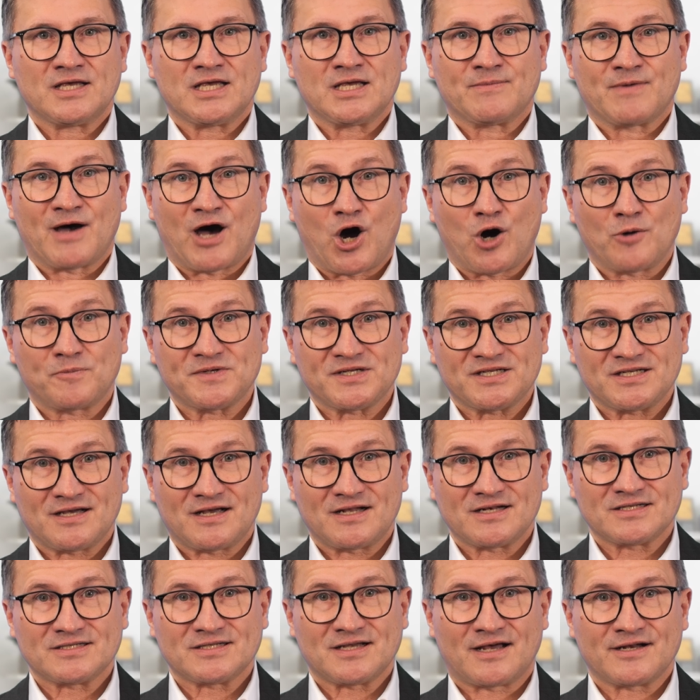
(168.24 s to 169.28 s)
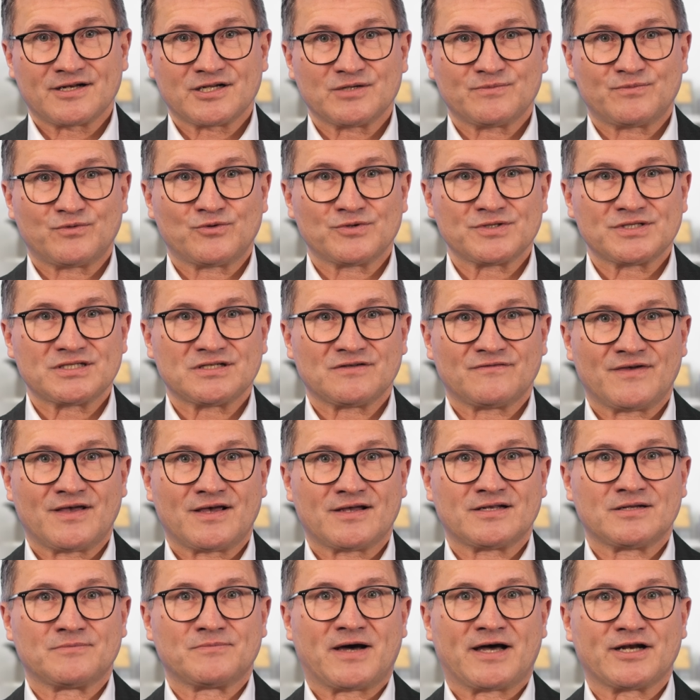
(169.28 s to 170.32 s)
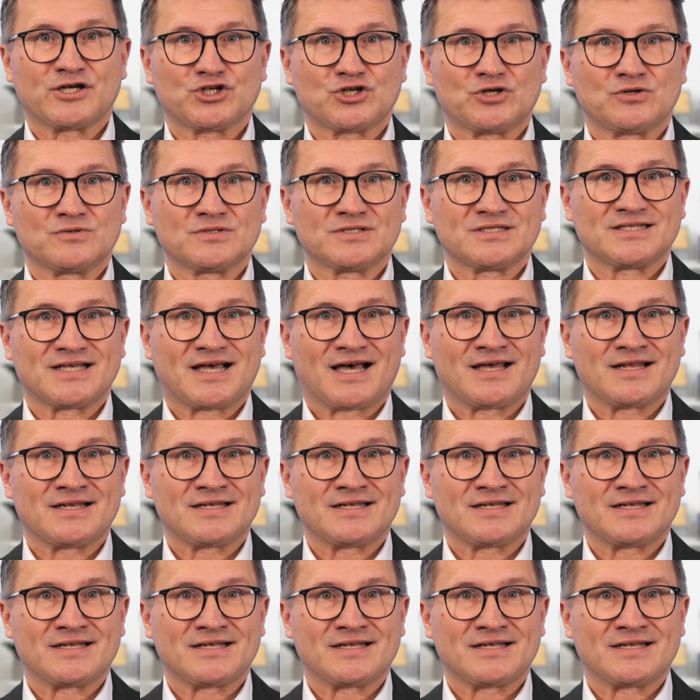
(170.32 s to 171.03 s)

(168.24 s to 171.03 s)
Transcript: Im Hauptteil des Angebots werden im Anschluss